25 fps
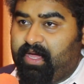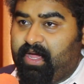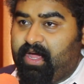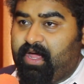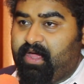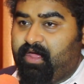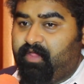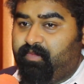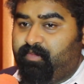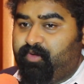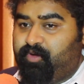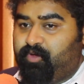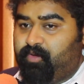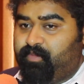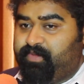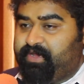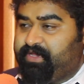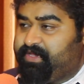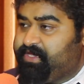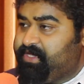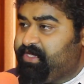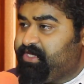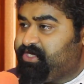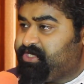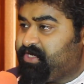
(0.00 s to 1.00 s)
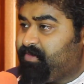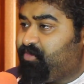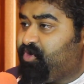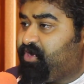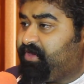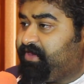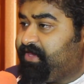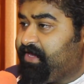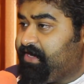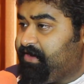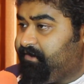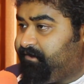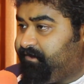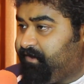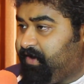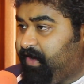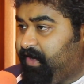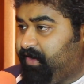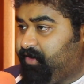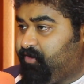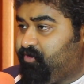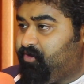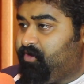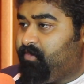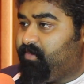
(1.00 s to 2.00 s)
اخذ منهم نتيجه مختلفه
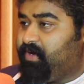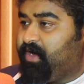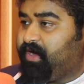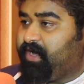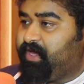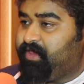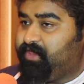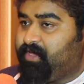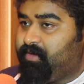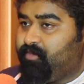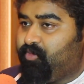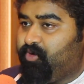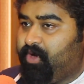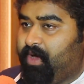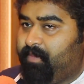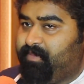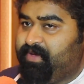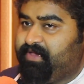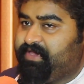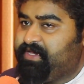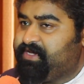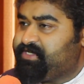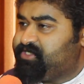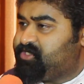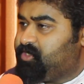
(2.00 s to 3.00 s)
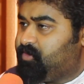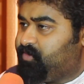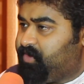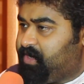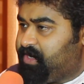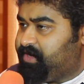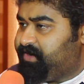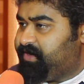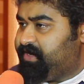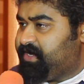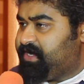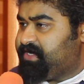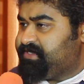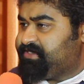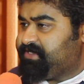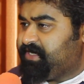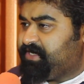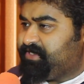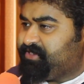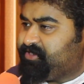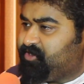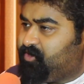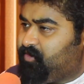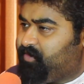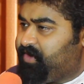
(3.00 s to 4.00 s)
عن كل ما قدموه، حبيت اعزلهم عن الناس،
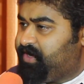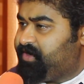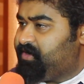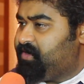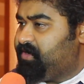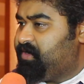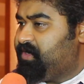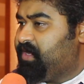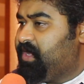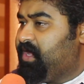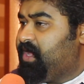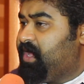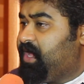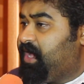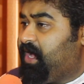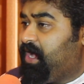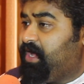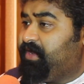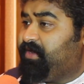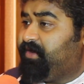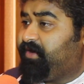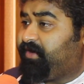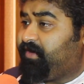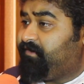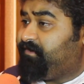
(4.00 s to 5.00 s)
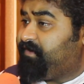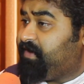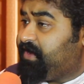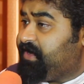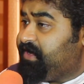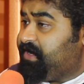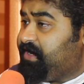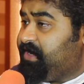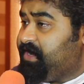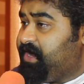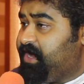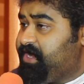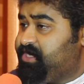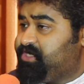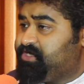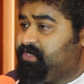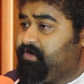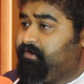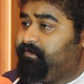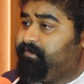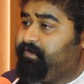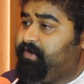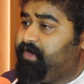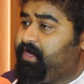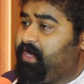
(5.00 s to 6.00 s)
اعزلهم عن عن الرفاهيه اللي
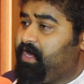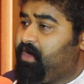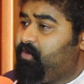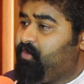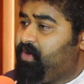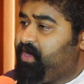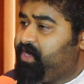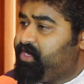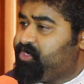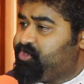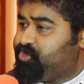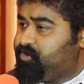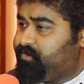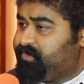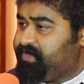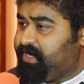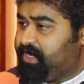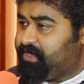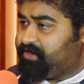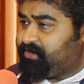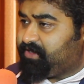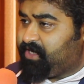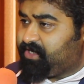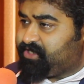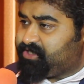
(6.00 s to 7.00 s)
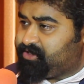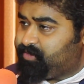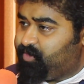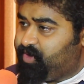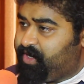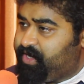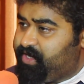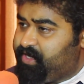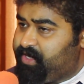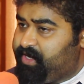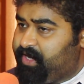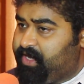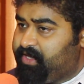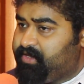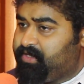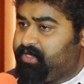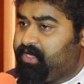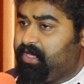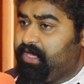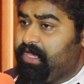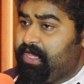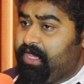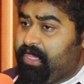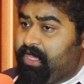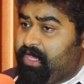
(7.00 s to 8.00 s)
عايشين فيها واعيشهم تحت طقس معين
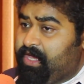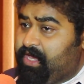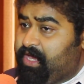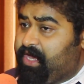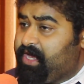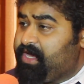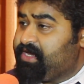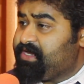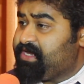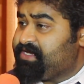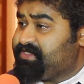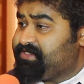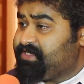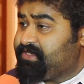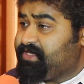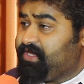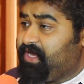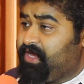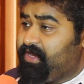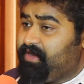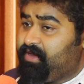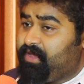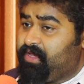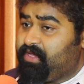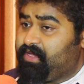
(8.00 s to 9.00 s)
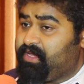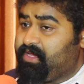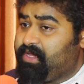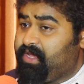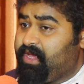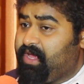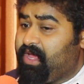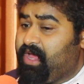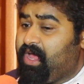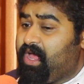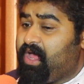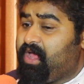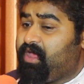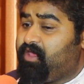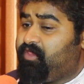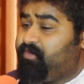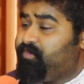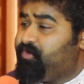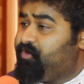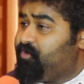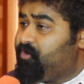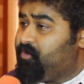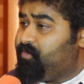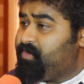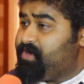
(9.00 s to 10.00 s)
حتى استطيع ان اخذ
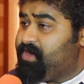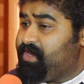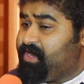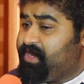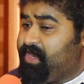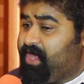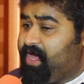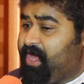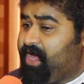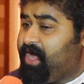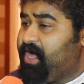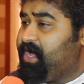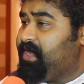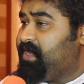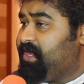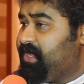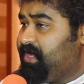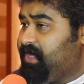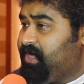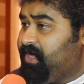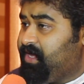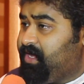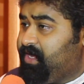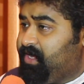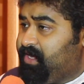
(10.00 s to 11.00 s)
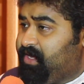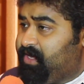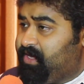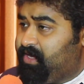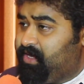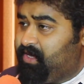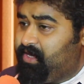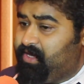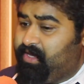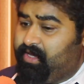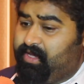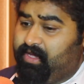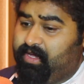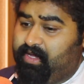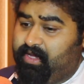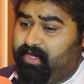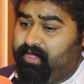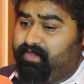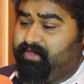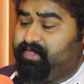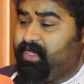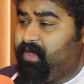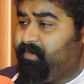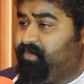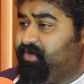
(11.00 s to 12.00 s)
منهم الحاله آه،
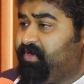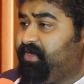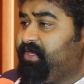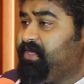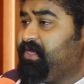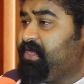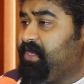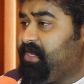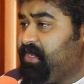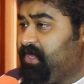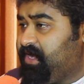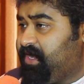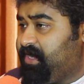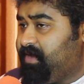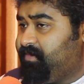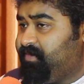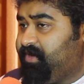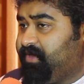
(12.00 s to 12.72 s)
التعبيريه اللي انا